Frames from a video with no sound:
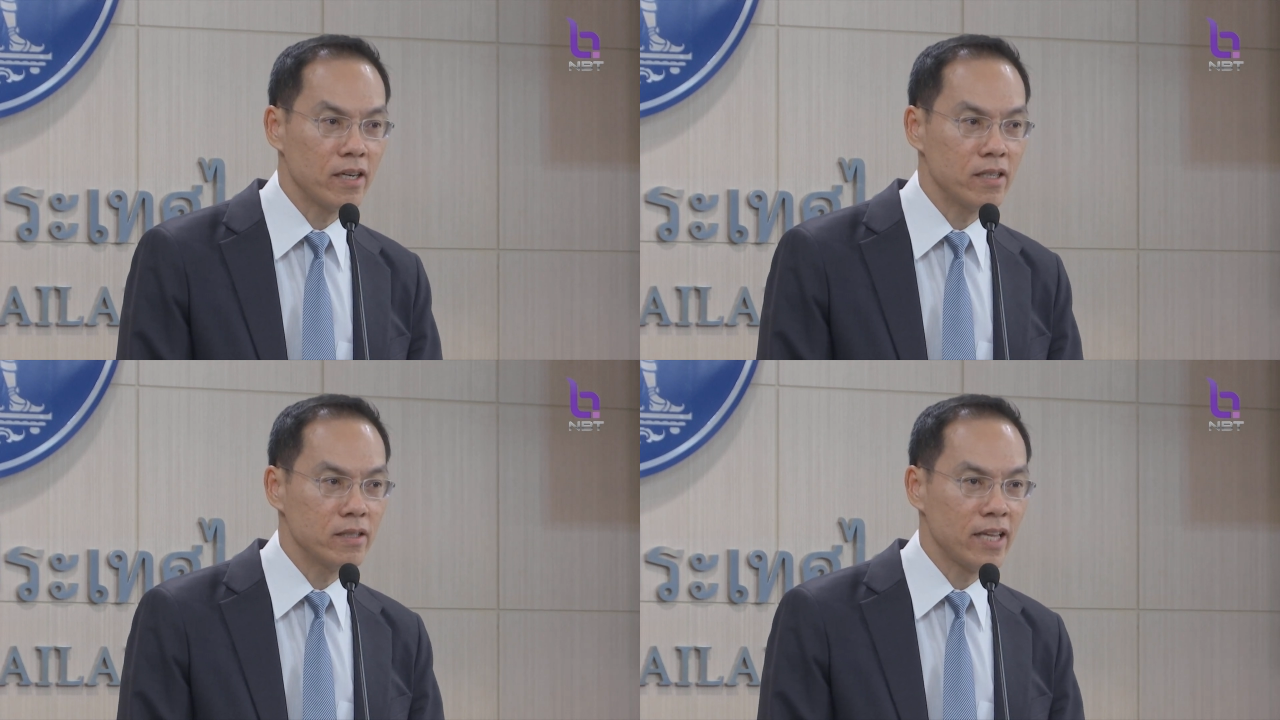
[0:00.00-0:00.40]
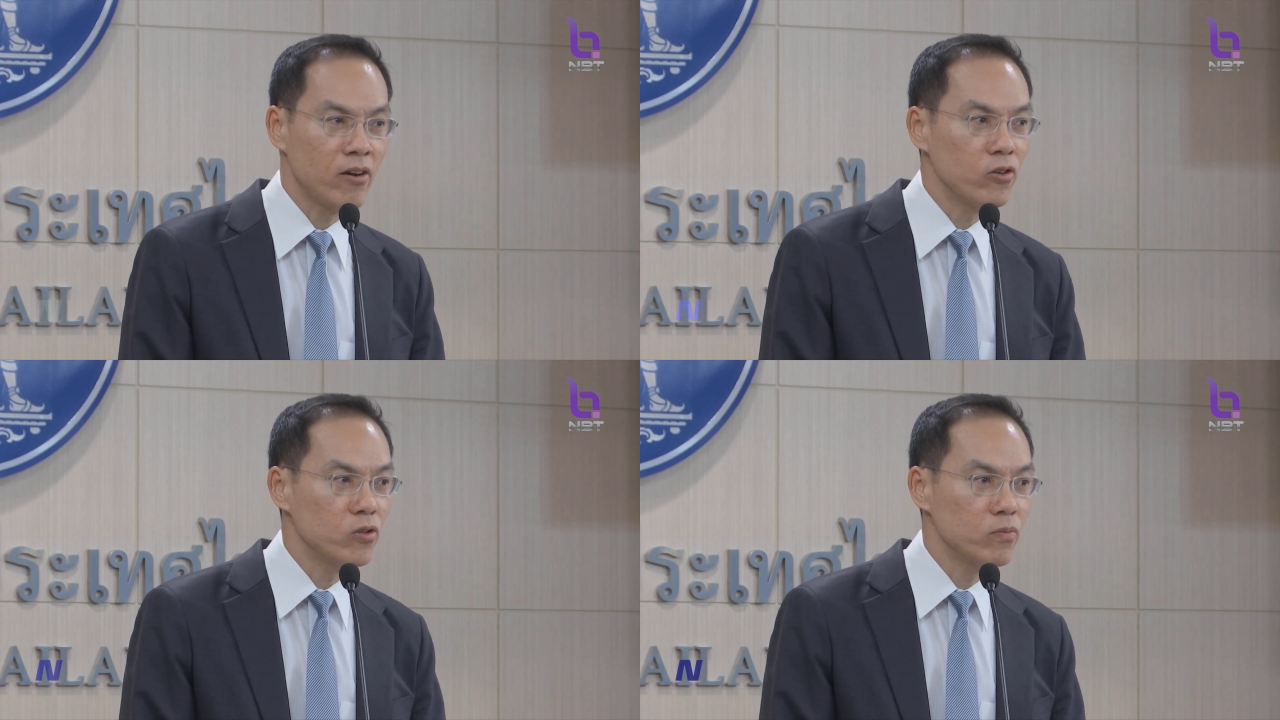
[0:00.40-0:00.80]
ปรับล
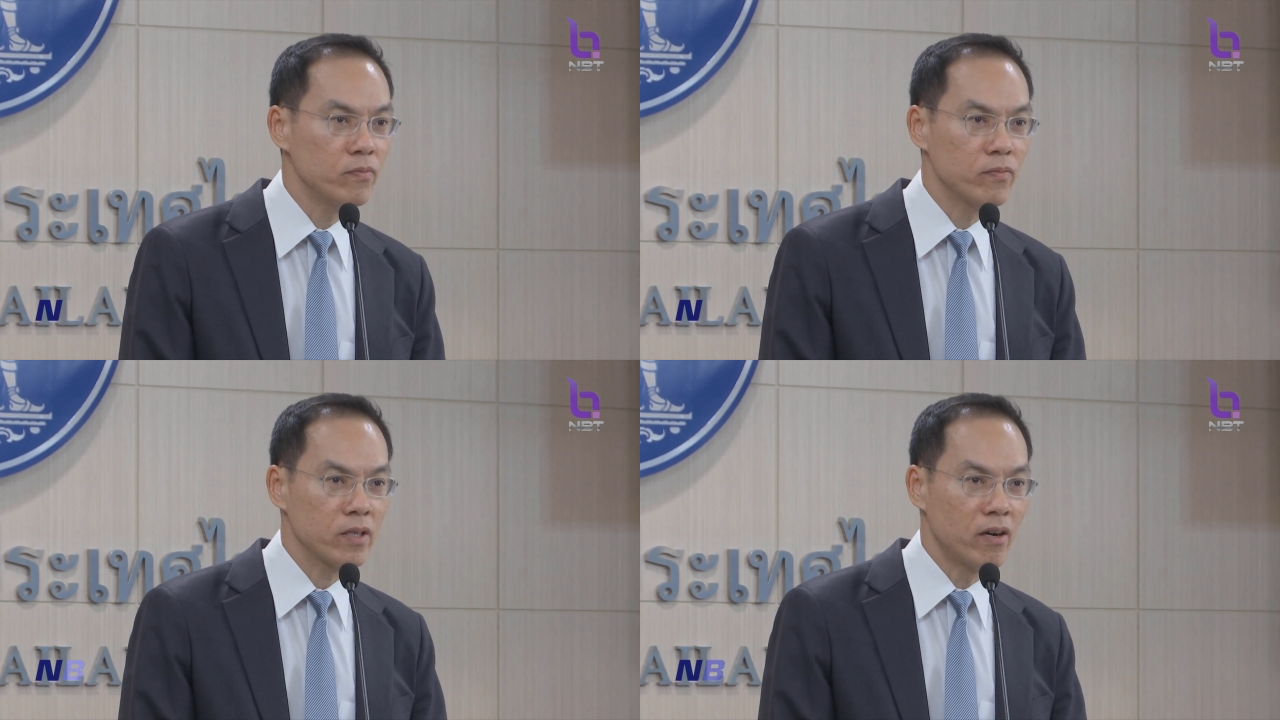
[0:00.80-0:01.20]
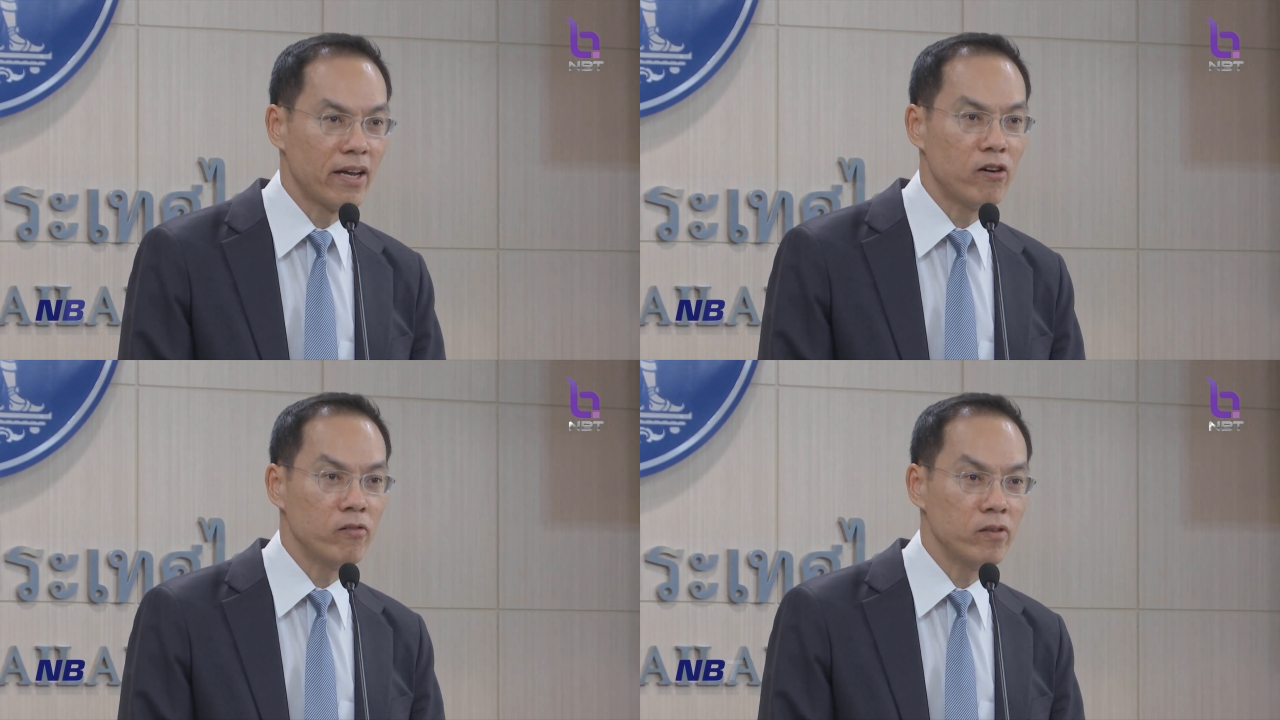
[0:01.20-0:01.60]
ดลงจากรา
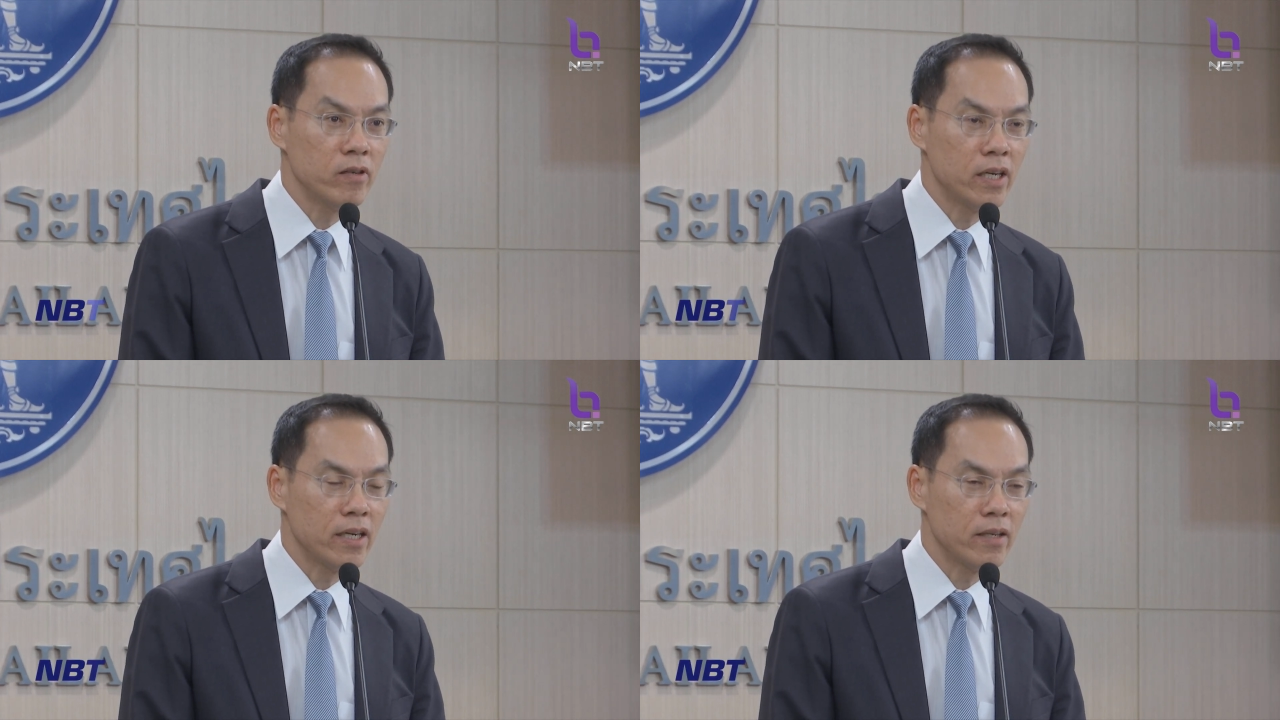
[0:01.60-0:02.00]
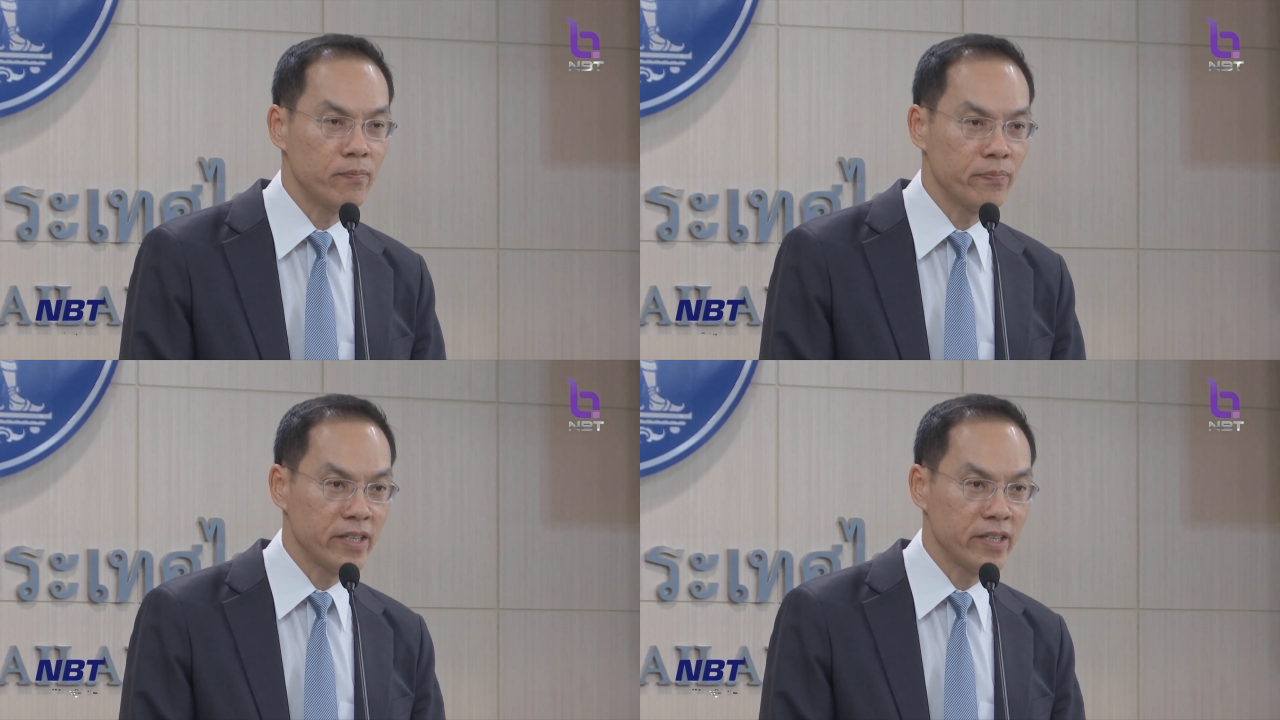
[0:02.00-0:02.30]
คาในหมวดพลั